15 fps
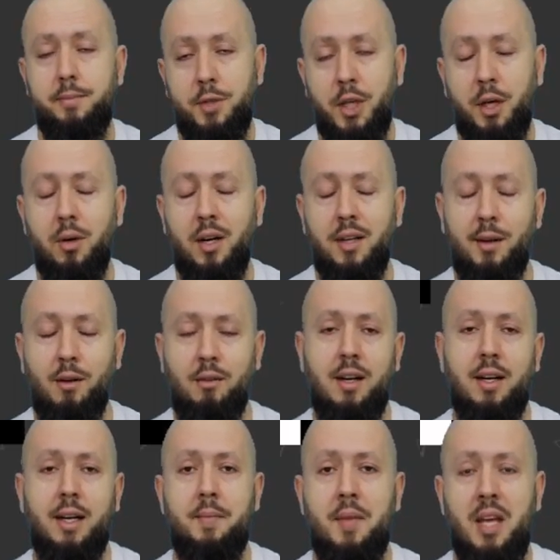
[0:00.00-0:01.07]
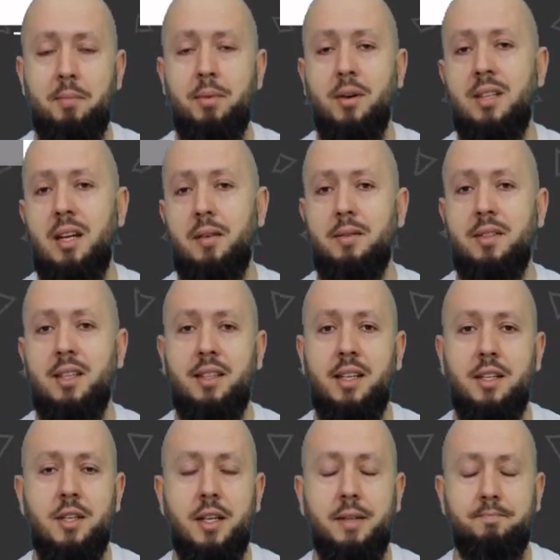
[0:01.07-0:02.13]
Dziękuję za uwagę i pozdrawiam
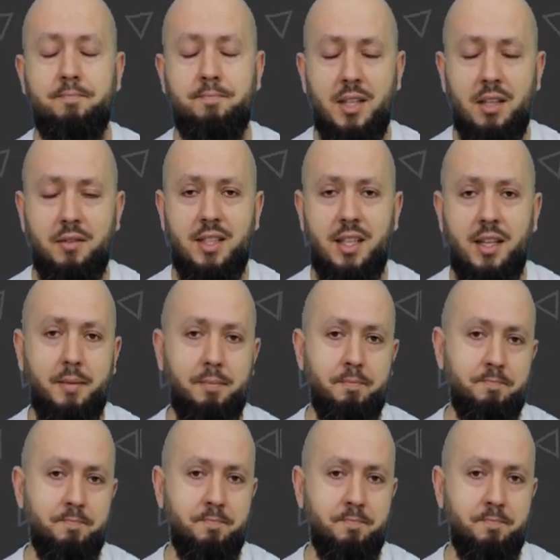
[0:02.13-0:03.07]
serdecznie. Do widzenia.